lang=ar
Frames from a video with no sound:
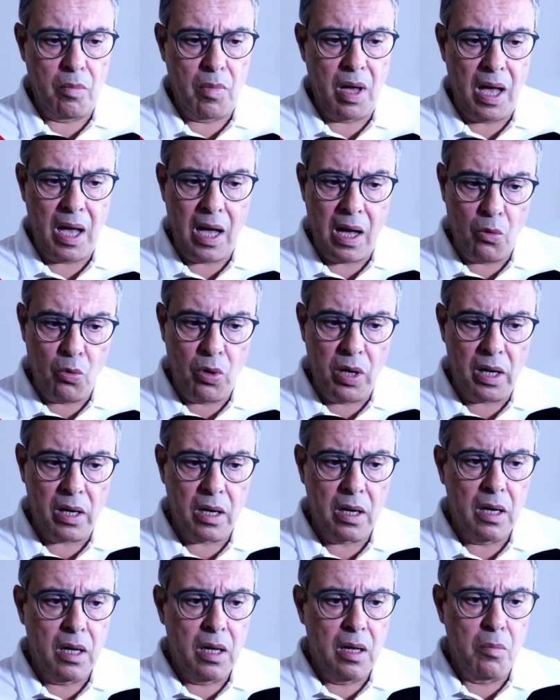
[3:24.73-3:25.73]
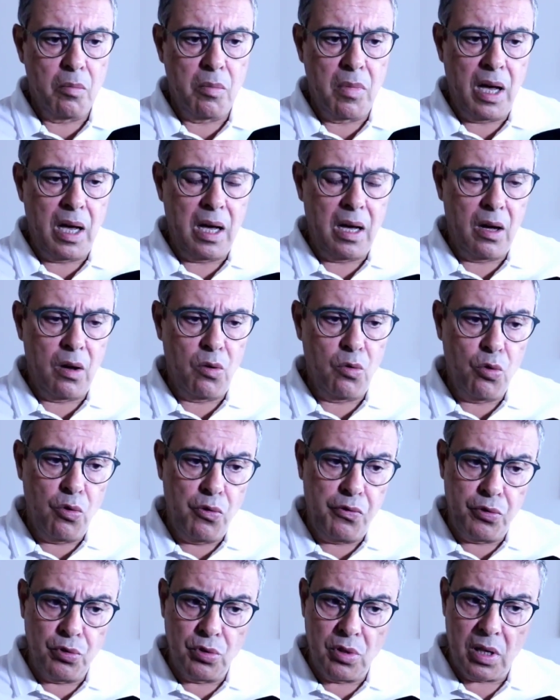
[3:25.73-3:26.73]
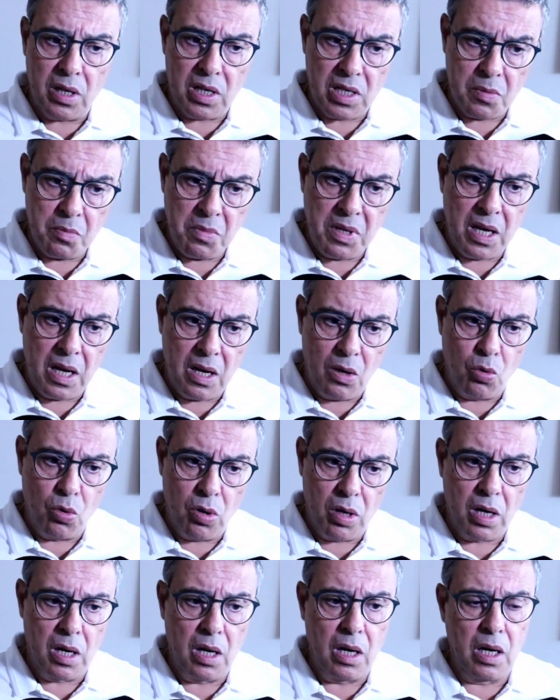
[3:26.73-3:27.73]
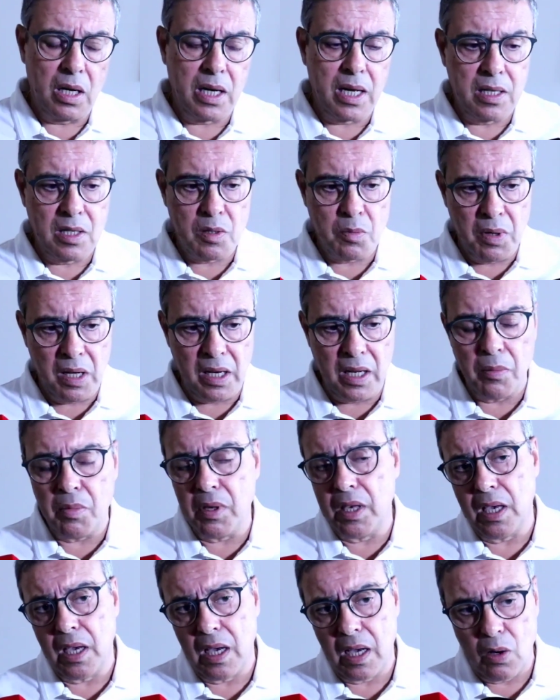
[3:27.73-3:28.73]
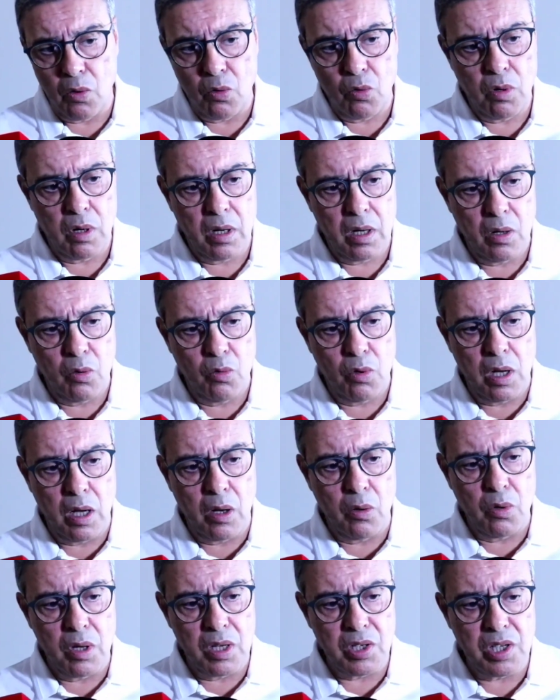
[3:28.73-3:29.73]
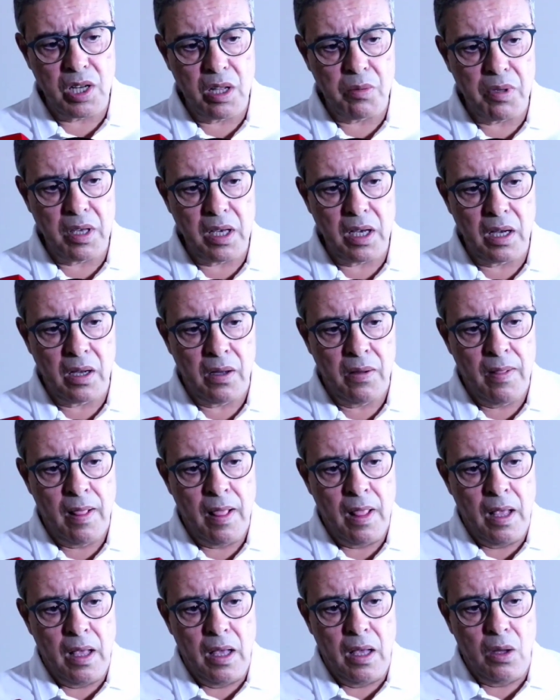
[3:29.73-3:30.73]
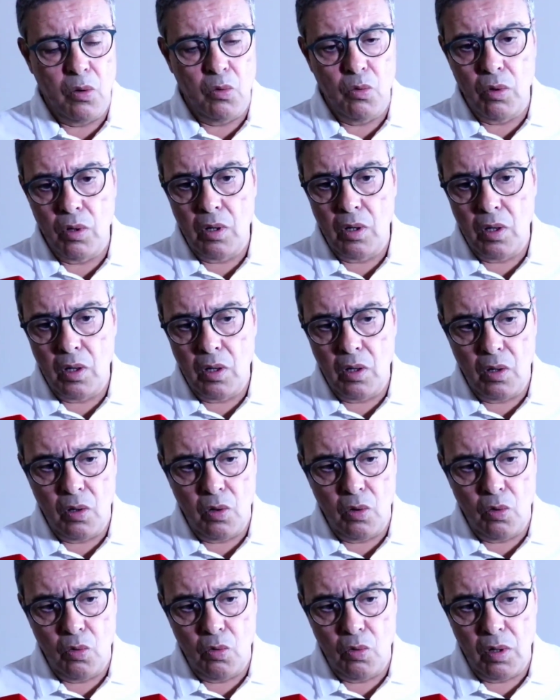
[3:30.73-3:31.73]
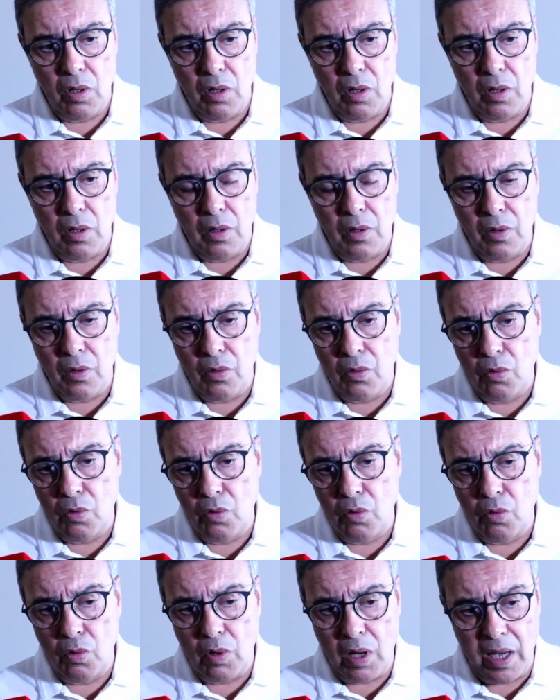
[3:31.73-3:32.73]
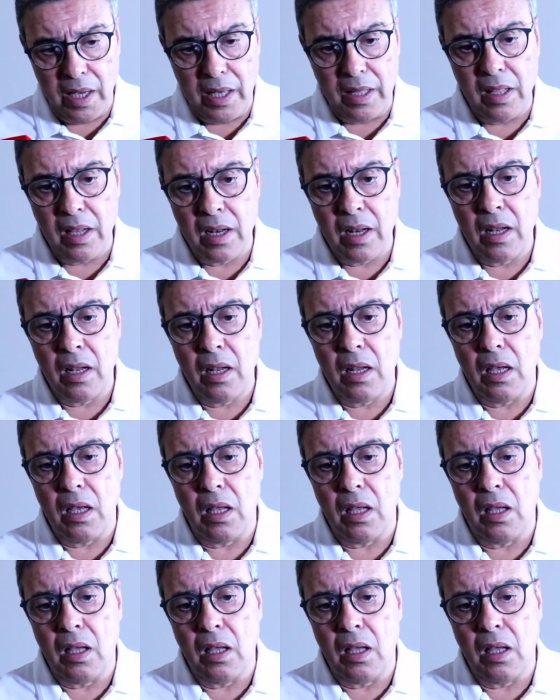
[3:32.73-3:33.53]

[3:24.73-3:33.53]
محاور مع وفود رسميه اخرى كانت مغربيه او او اجنبيه وايضا